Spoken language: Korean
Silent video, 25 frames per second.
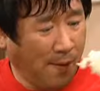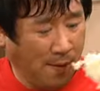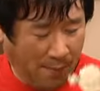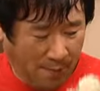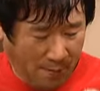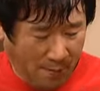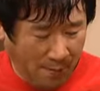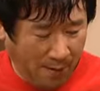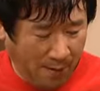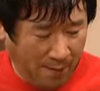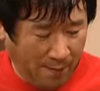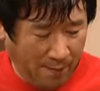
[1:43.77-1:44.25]
자
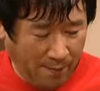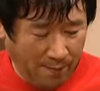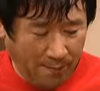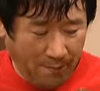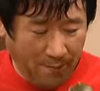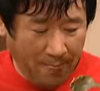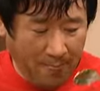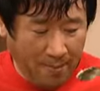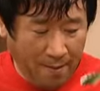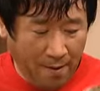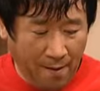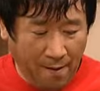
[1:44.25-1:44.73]

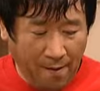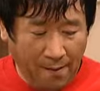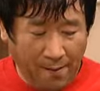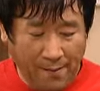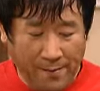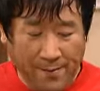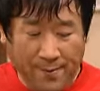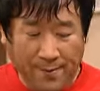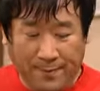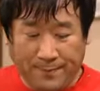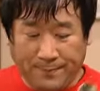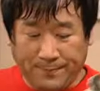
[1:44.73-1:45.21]
많이 먹어
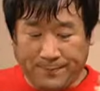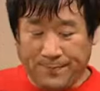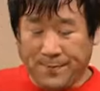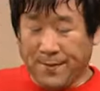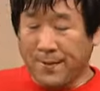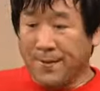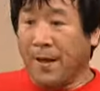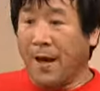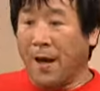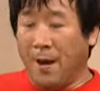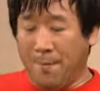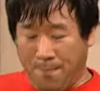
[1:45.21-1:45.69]
많이 먹어
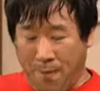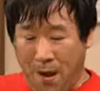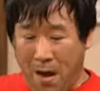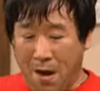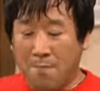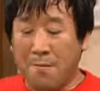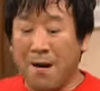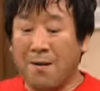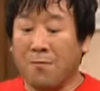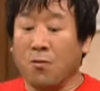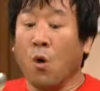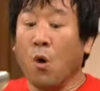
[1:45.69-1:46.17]
야
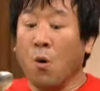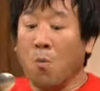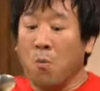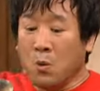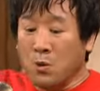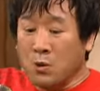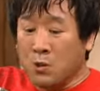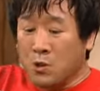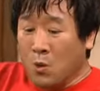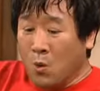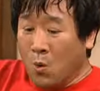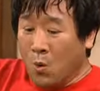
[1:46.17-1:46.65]
봐봐 너
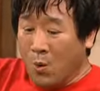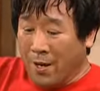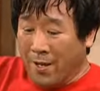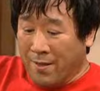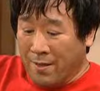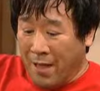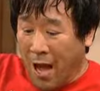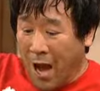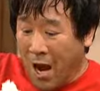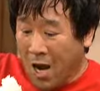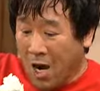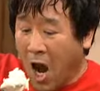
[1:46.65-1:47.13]
본지
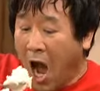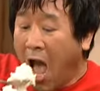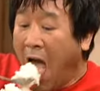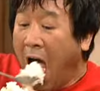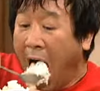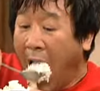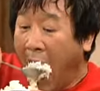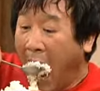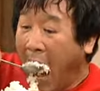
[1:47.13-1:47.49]
오래다 응?